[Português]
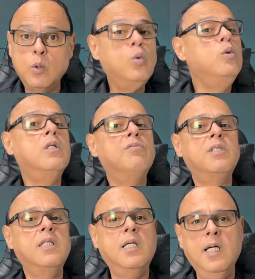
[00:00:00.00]
tudo o que
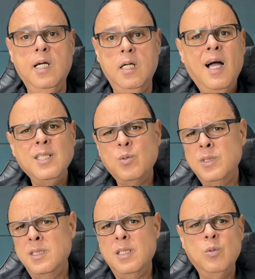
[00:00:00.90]
você quer? As
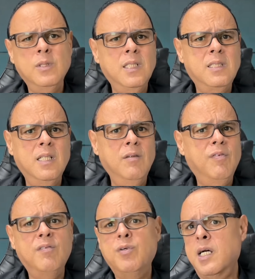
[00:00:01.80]
coisas acontecerem
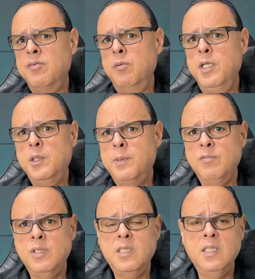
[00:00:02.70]
favoravelmente para
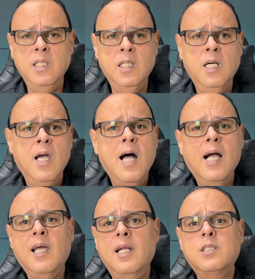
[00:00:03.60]
você,
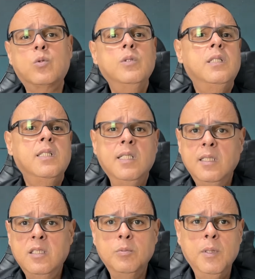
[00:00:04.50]
aquelas
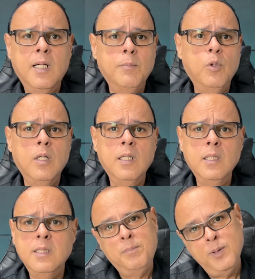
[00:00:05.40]
coincidências
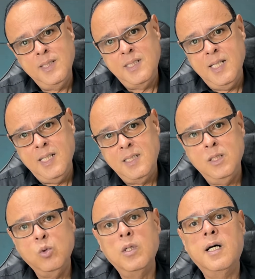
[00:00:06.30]
mirabolantes. Pois é, se
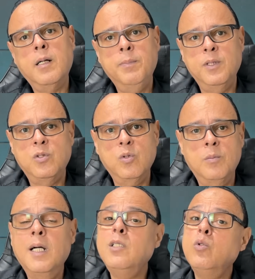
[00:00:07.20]
tornar a pessoa
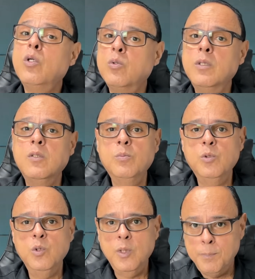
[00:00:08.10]
mais sortuda do
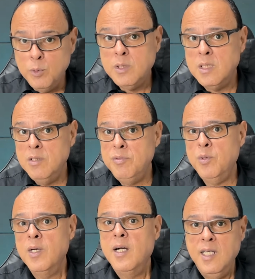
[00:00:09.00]
mundo é
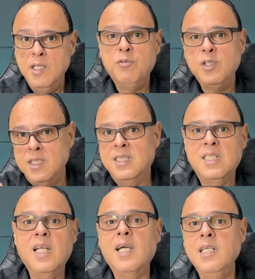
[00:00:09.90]
possível e eu vou te
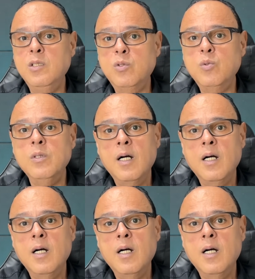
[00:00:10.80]
ensinar isso